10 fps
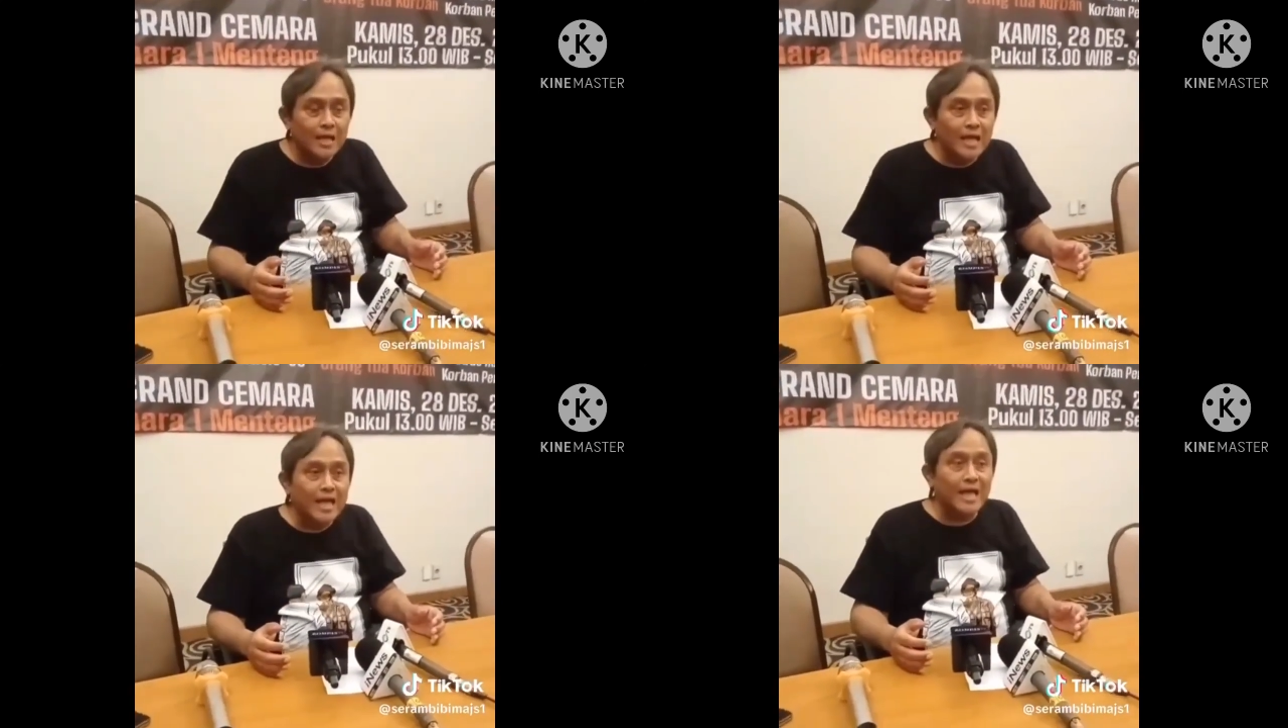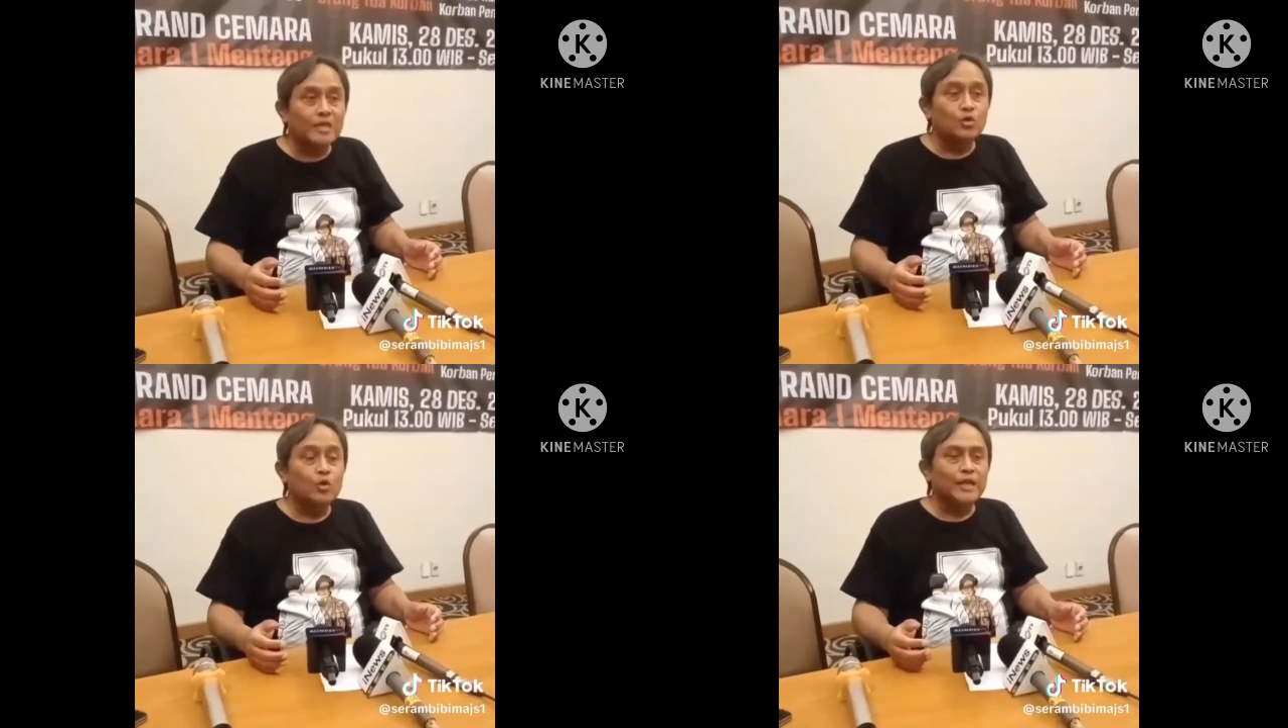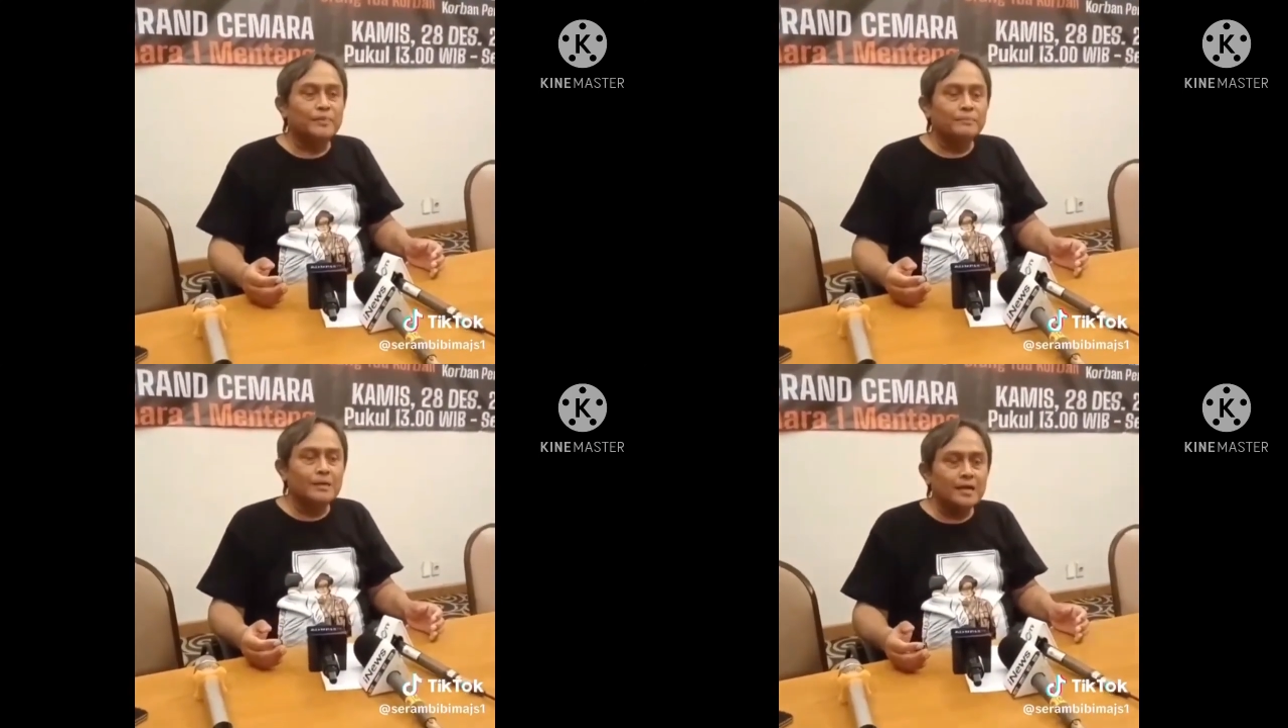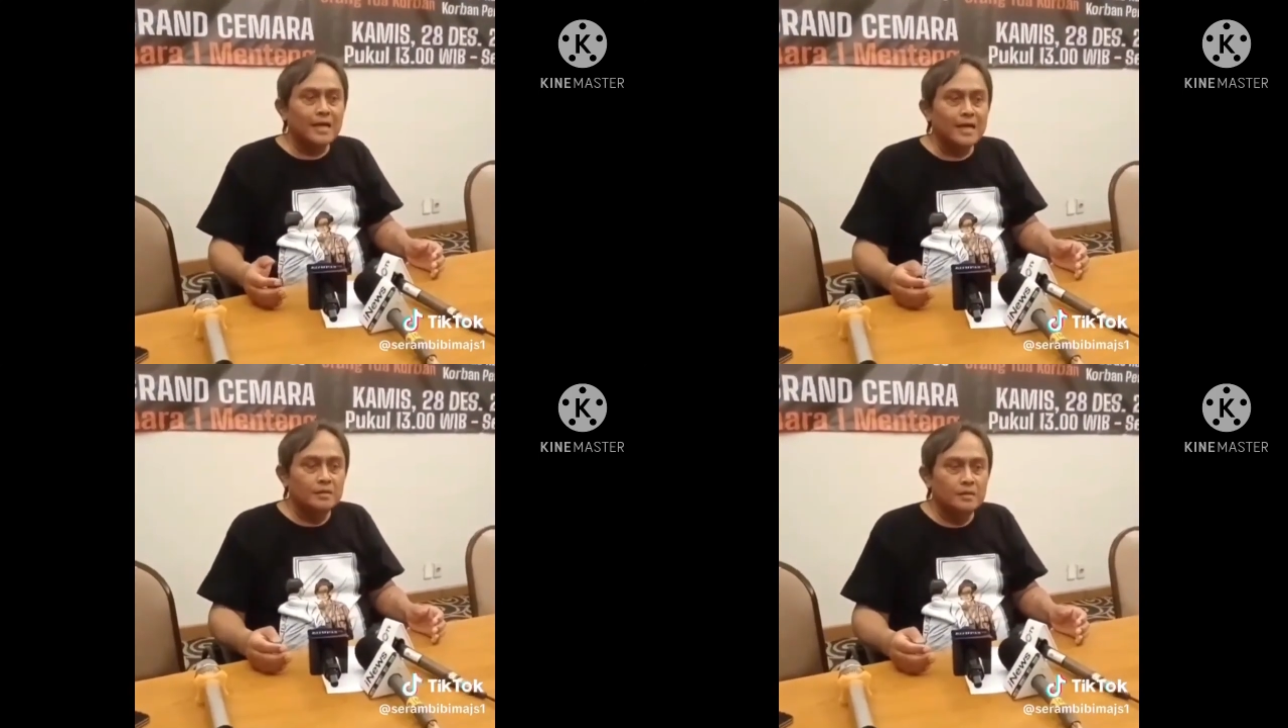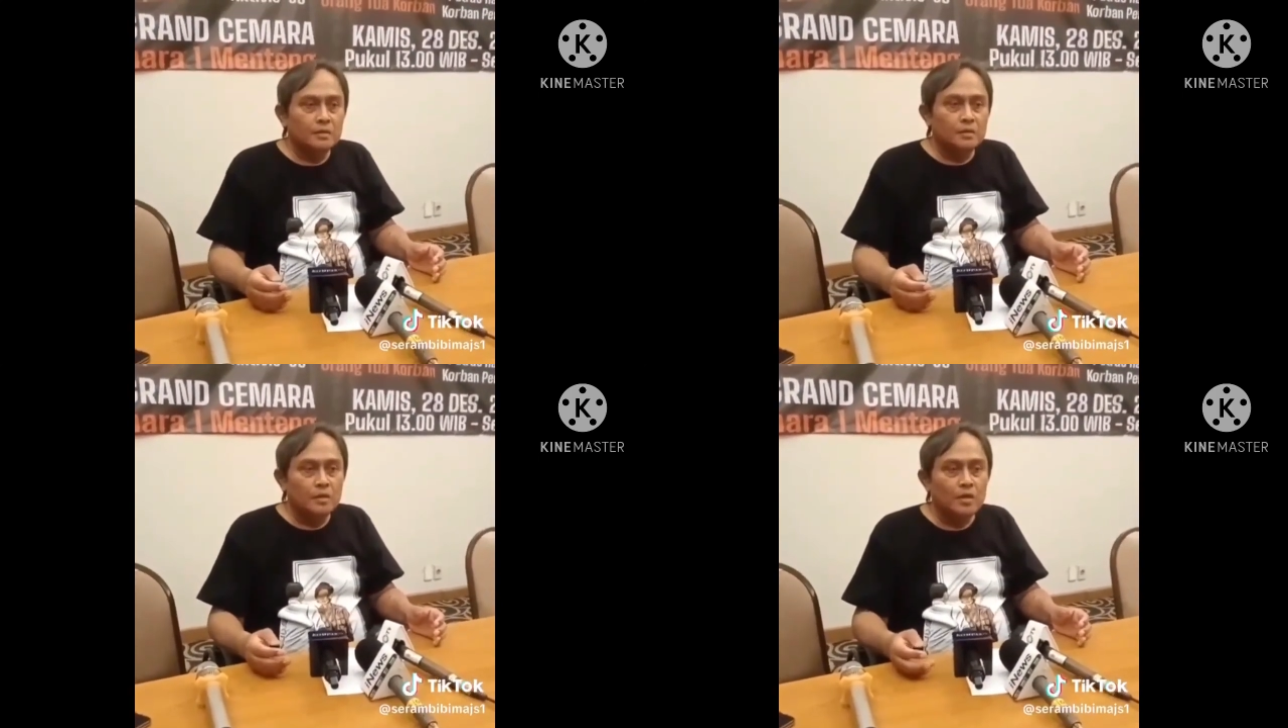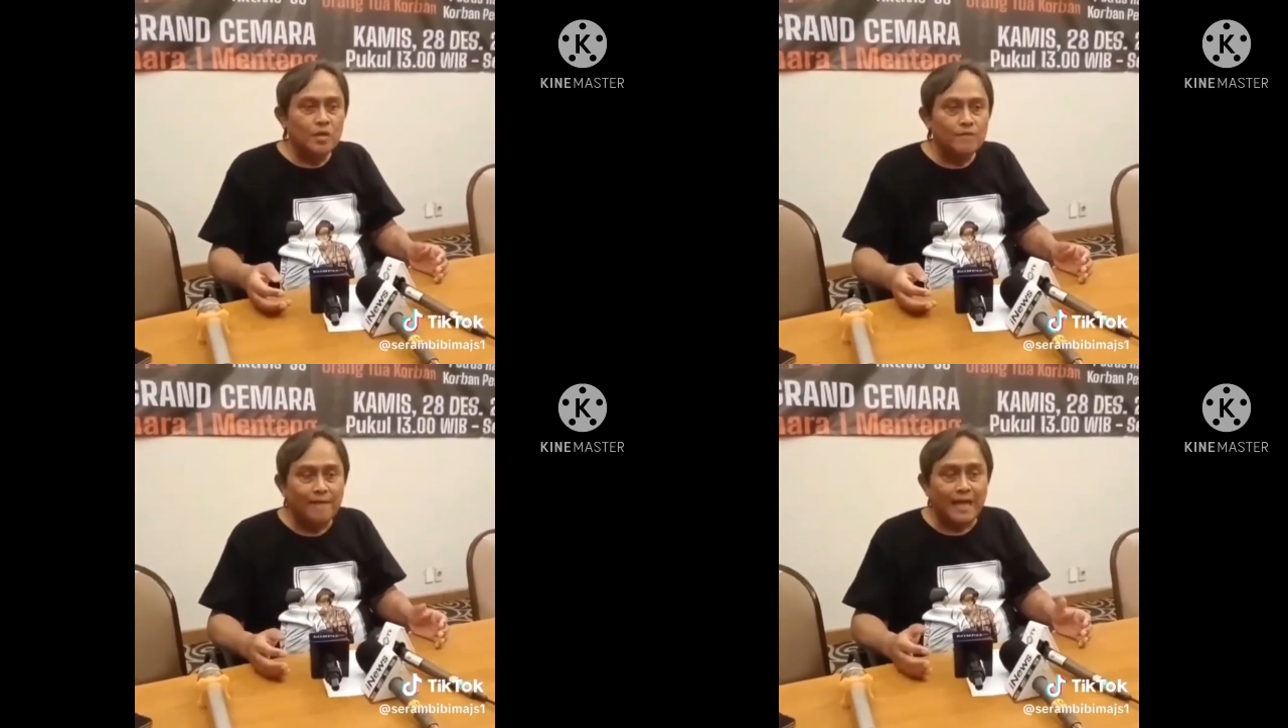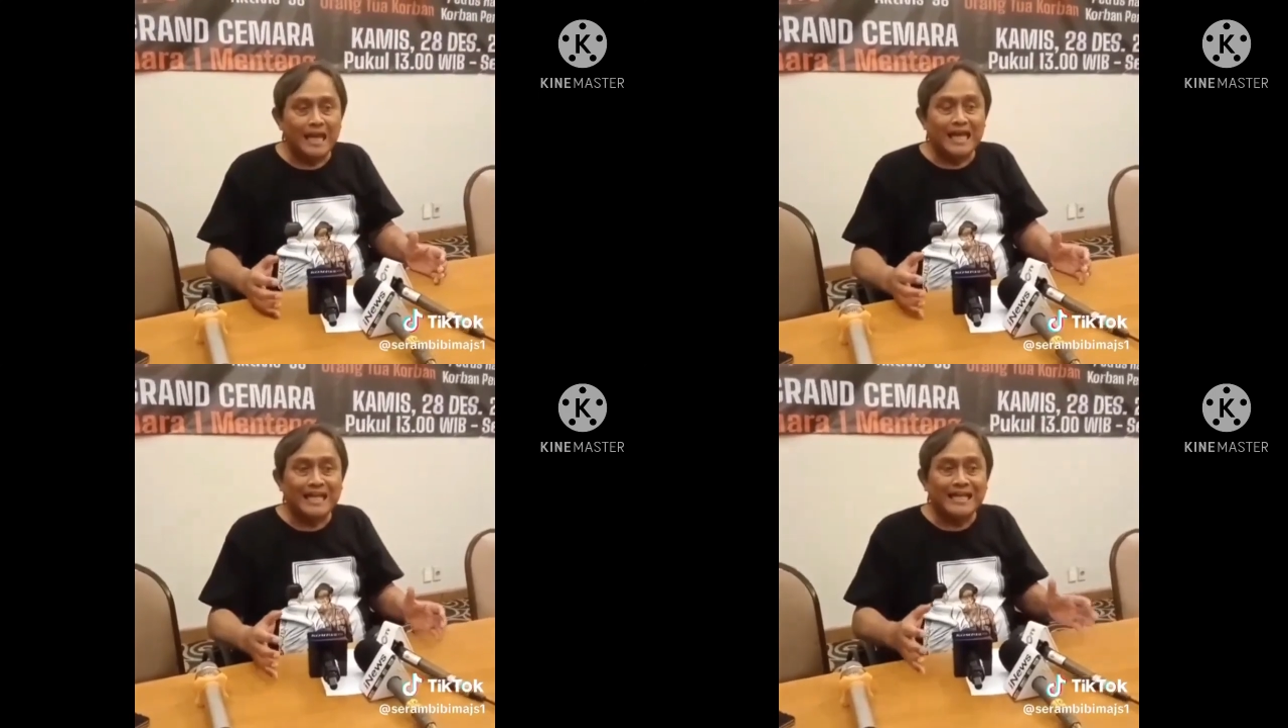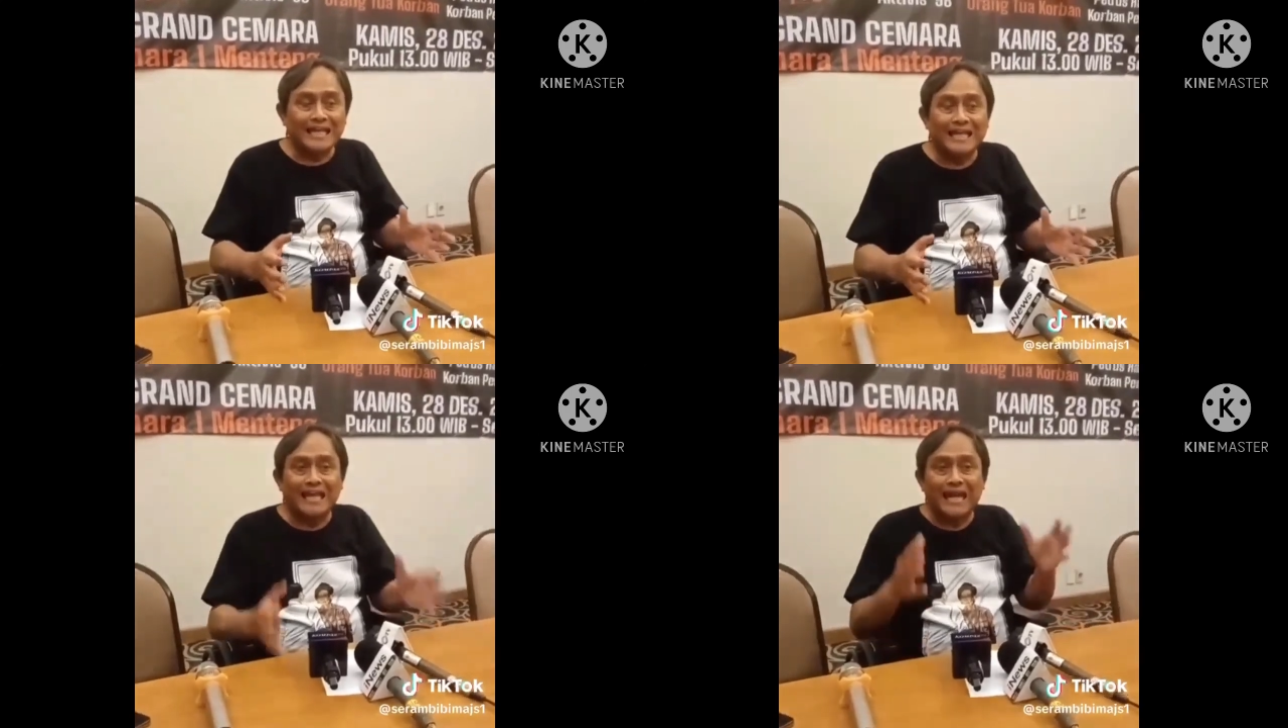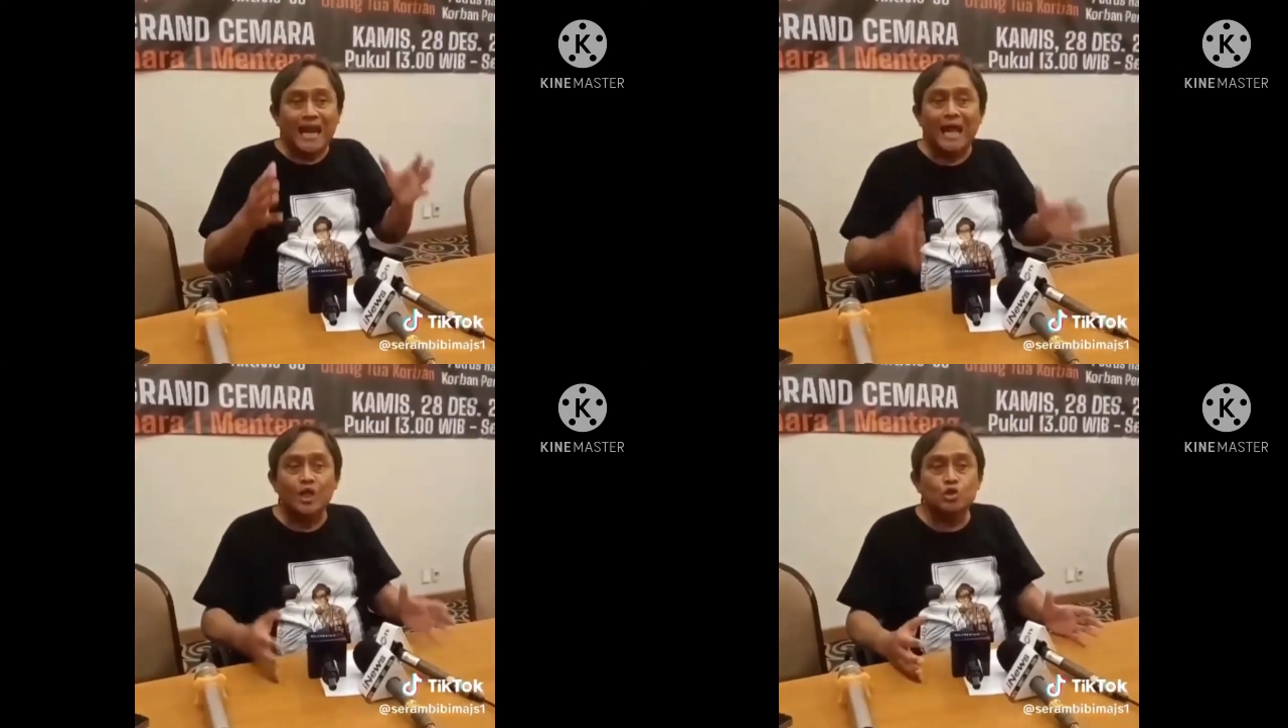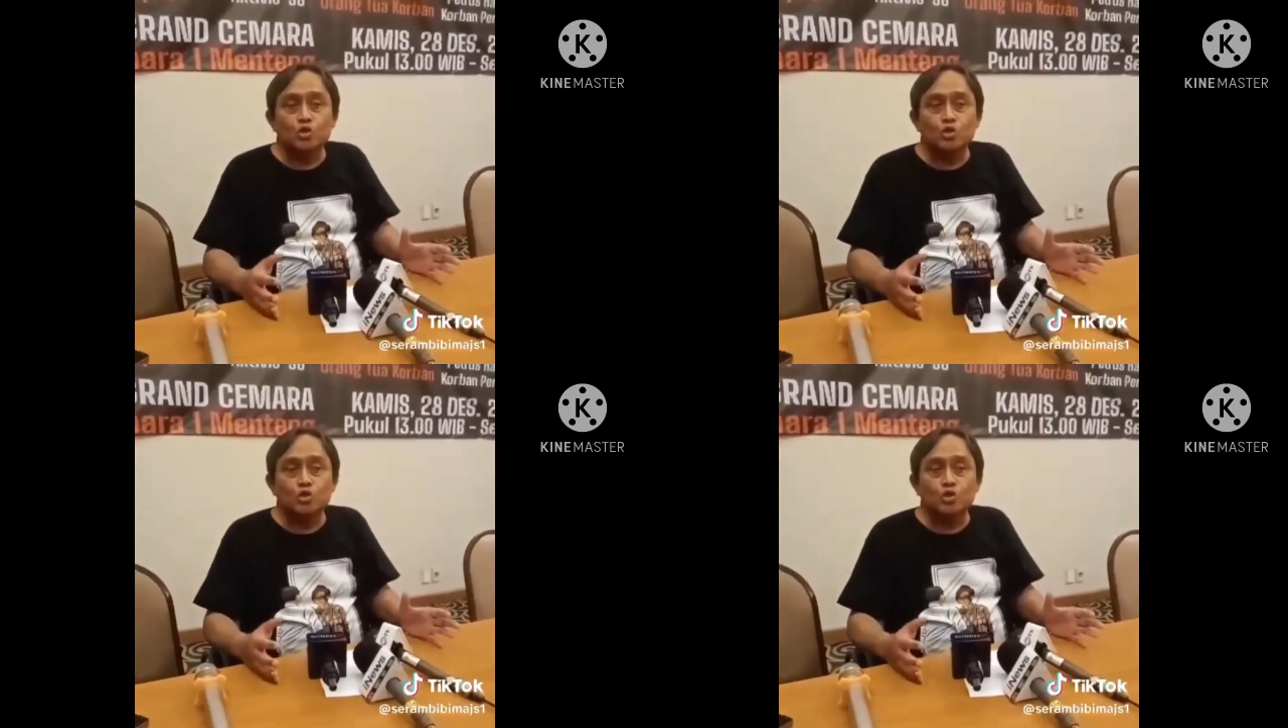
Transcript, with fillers: Yani Afri, Sony bertemu dengan Pius,